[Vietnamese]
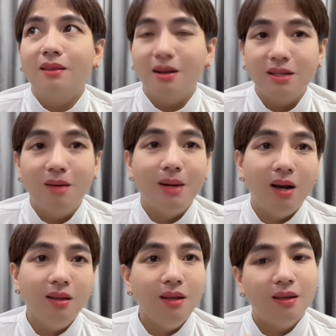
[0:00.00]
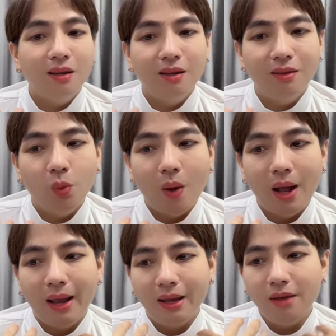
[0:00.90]
thật sự mà nói thì
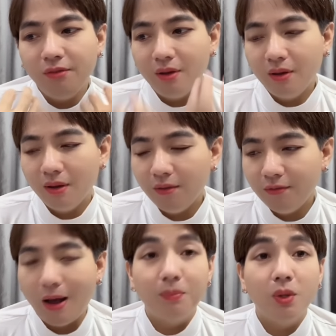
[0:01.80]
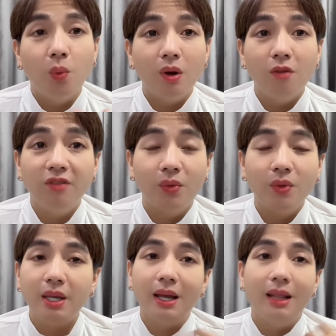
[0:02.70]
ngoài cái cái phạm trù công việc
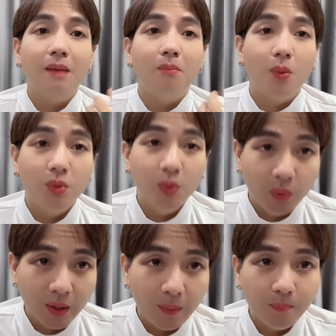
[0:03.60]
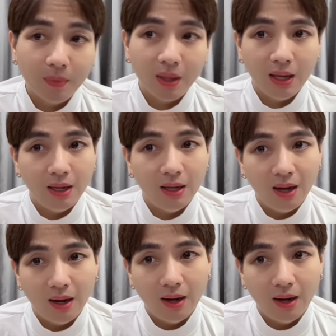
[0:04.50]
của Chí Cảnh là một YouTube thì